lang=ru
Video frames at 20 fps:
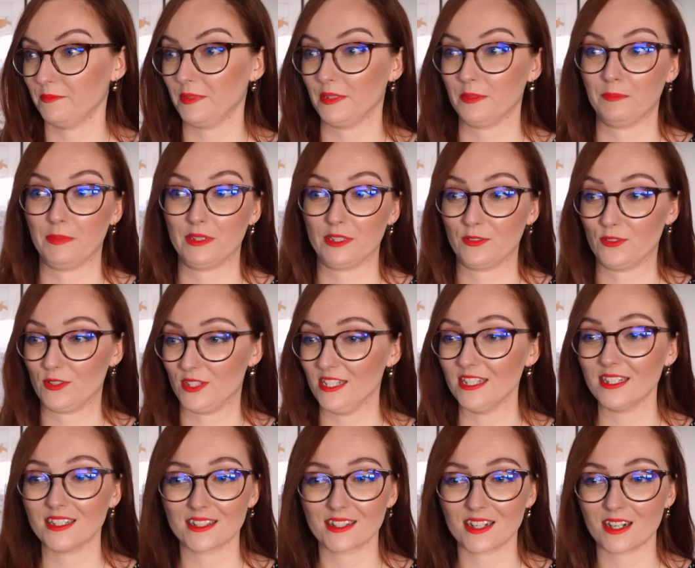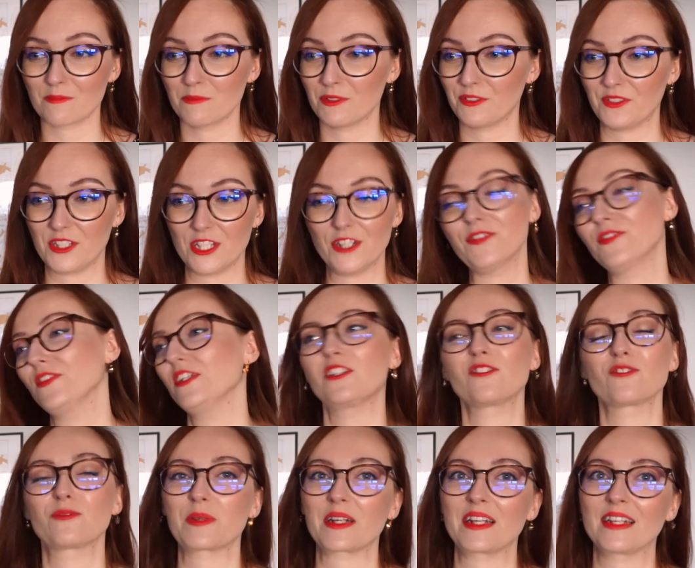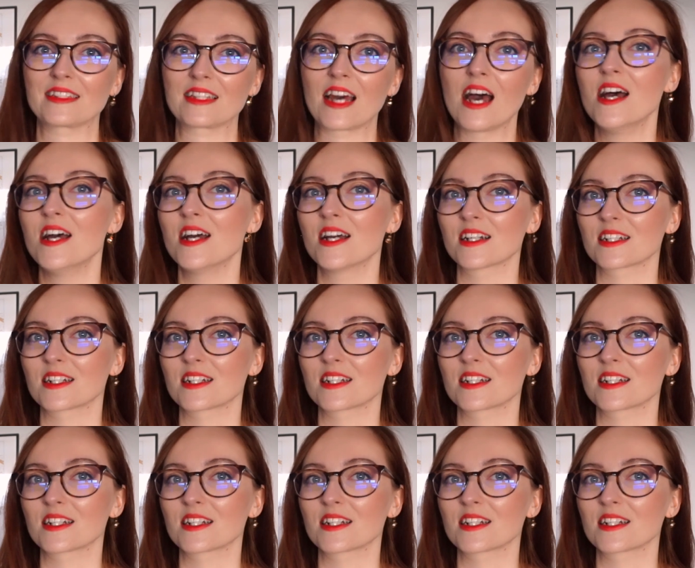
под всех, как бы все финнов про это.